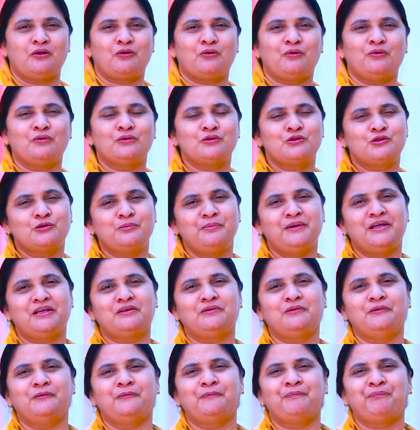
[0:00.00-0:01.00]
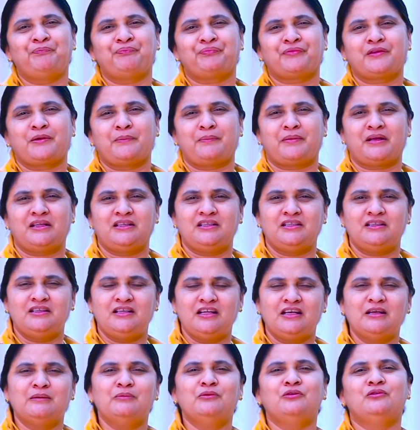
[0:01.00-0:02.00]
రోజు మీకు ప్రతి
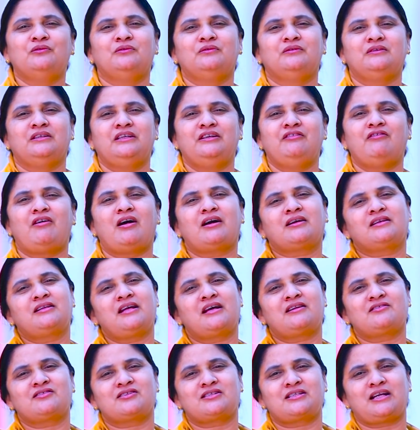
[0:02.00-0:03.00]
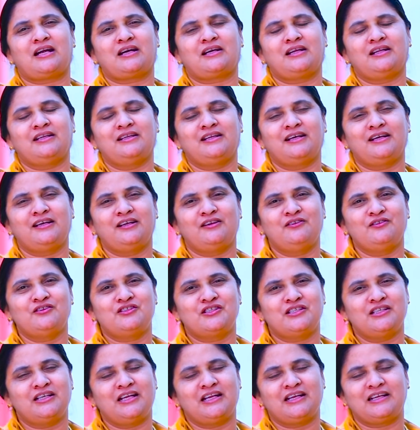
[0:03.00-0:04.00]
దినము ఈ వాగ్దానం స్టార్ట్ అయిన దగ్గర
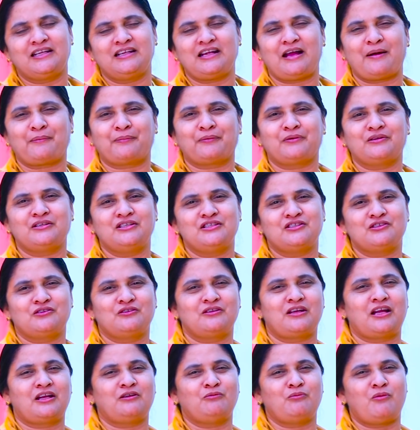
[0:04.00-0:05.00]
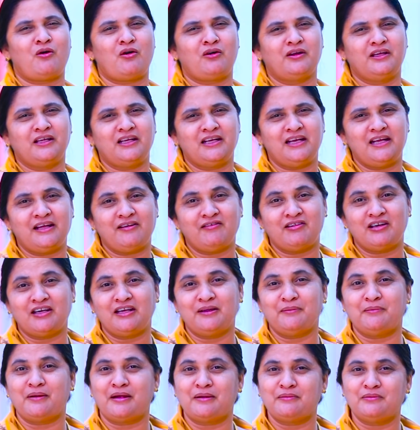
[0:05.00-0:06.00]
నుంచి నేను జ్ఞాపకం చేస్తున్నాను మార్నింగ్
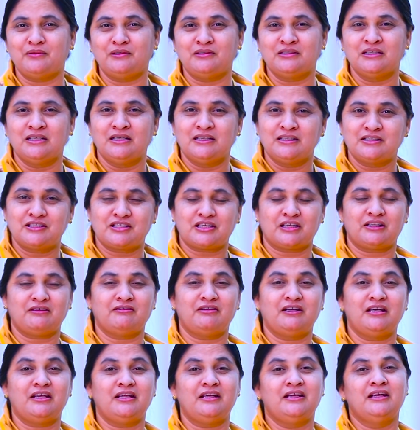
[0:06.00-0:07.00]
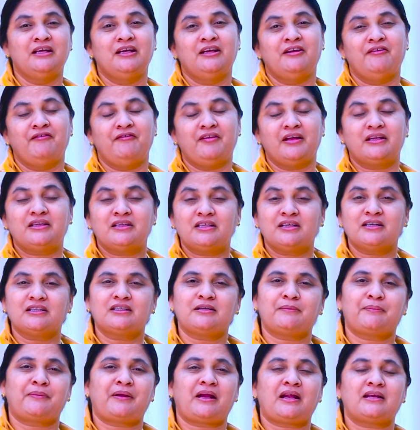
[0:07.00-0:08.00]
లేవండి బైబిల్ చదవండి
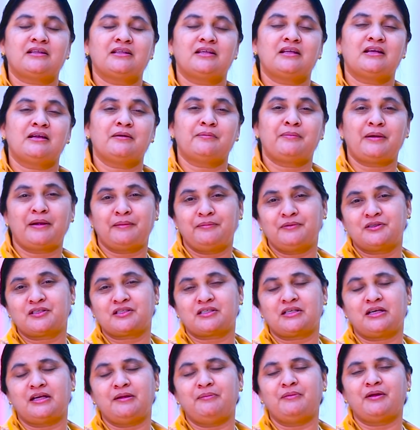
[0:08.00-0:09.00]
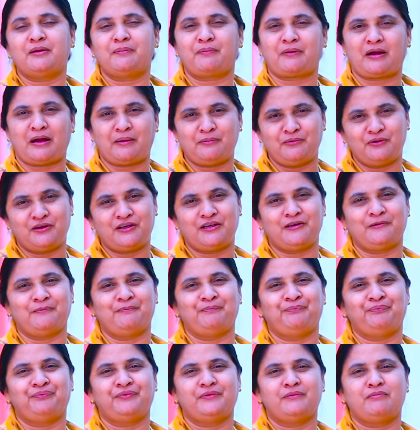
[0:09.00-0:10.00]
వ్యక్తిగత ప్రార్థన బైబిల్ స్టడీ మీకు ప్రాముఖ్యం
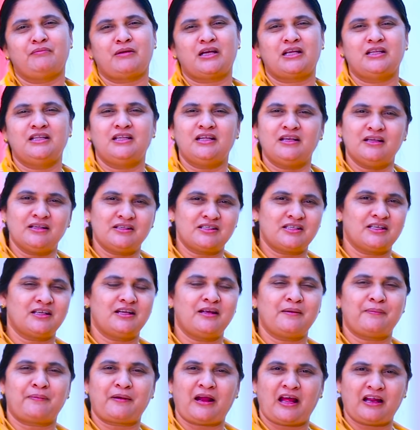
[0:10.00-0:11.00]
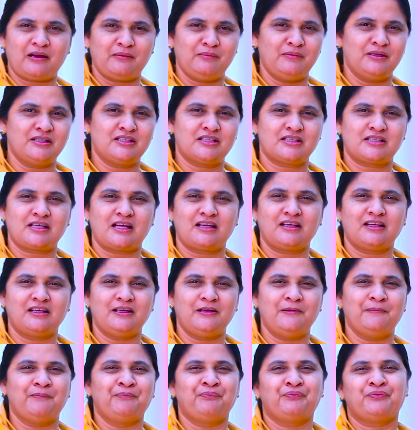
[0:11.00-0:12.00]
మన దినచర్య
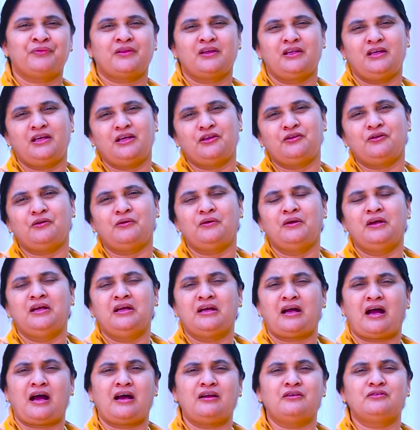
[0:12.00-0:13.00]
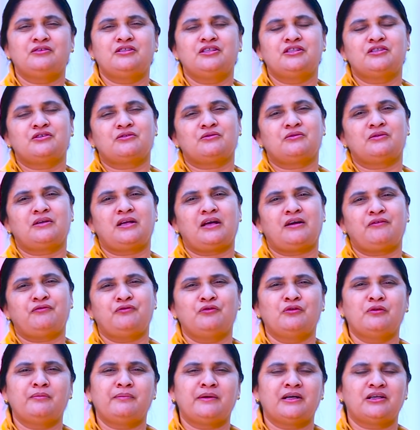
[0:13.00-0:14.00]
ప్రారంభించడానికి ఏదో ఆలోచించుకుంటా ఫోన్